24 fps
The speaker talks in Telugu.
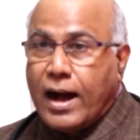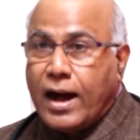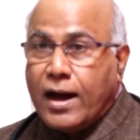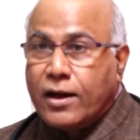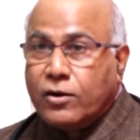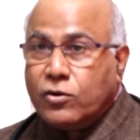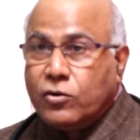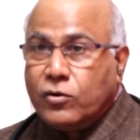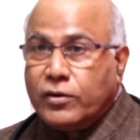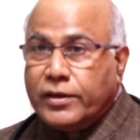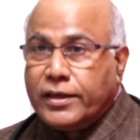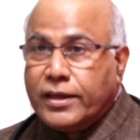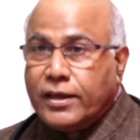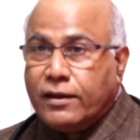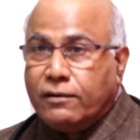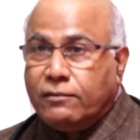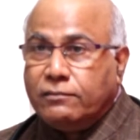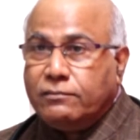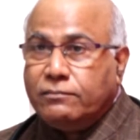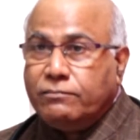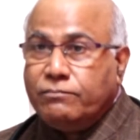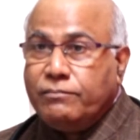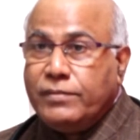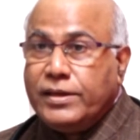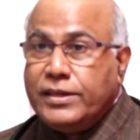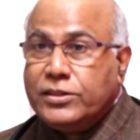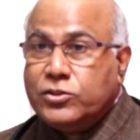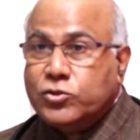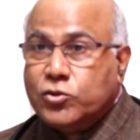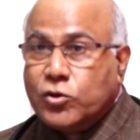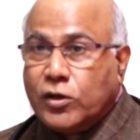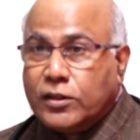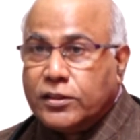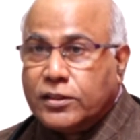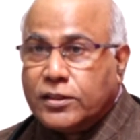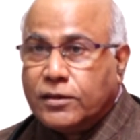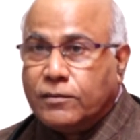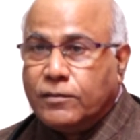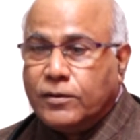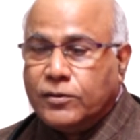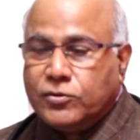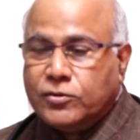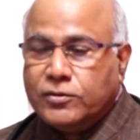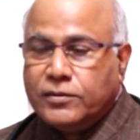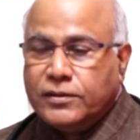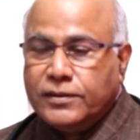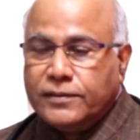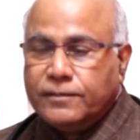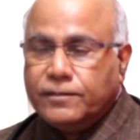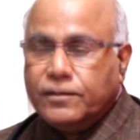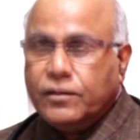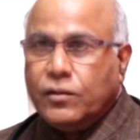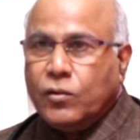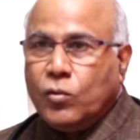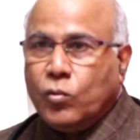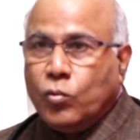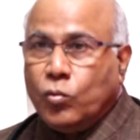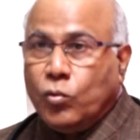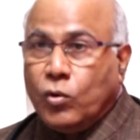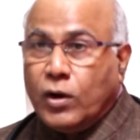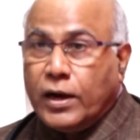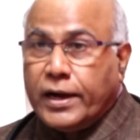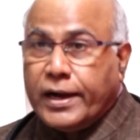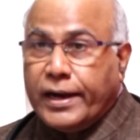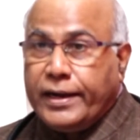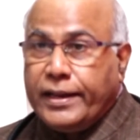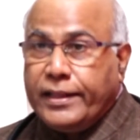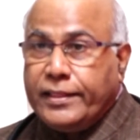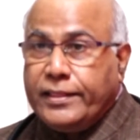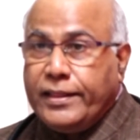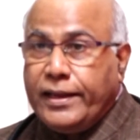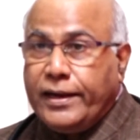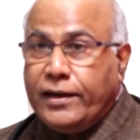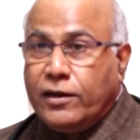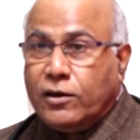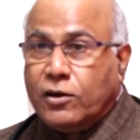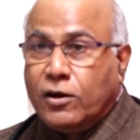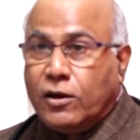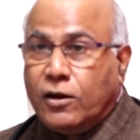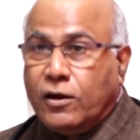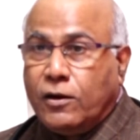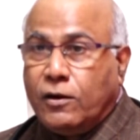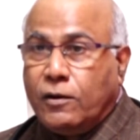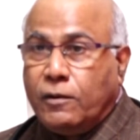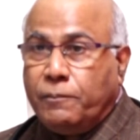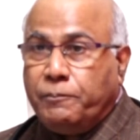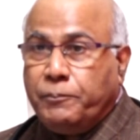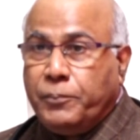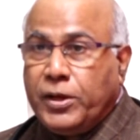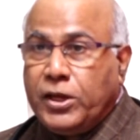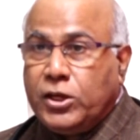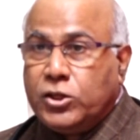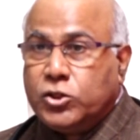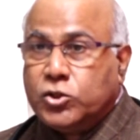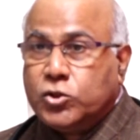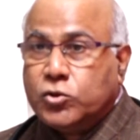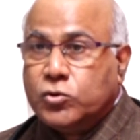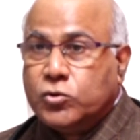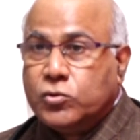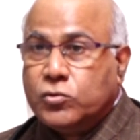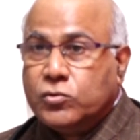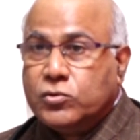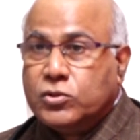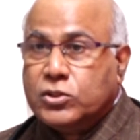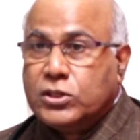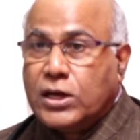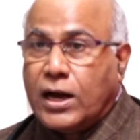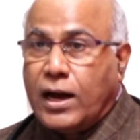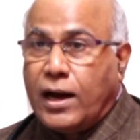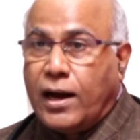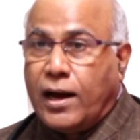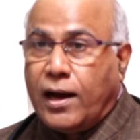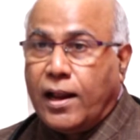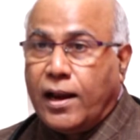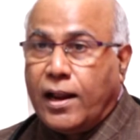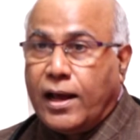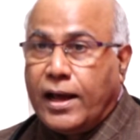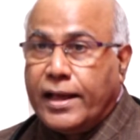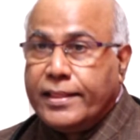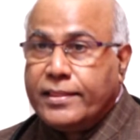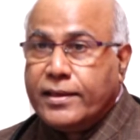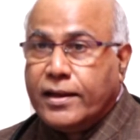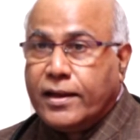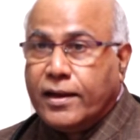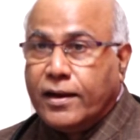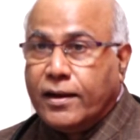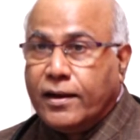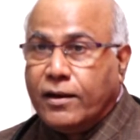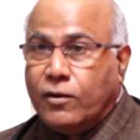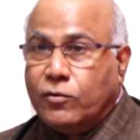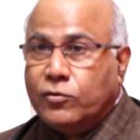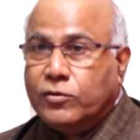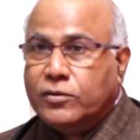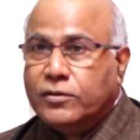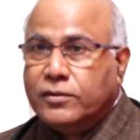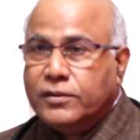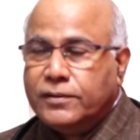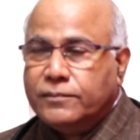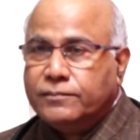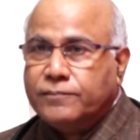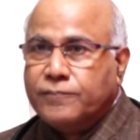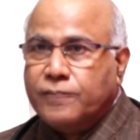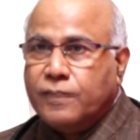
ఆరోగ్యం మీ సొంతం అవుతుంది ఒకటి దీంట్లో పీచు చాలా అధికంగా ఉంటుంది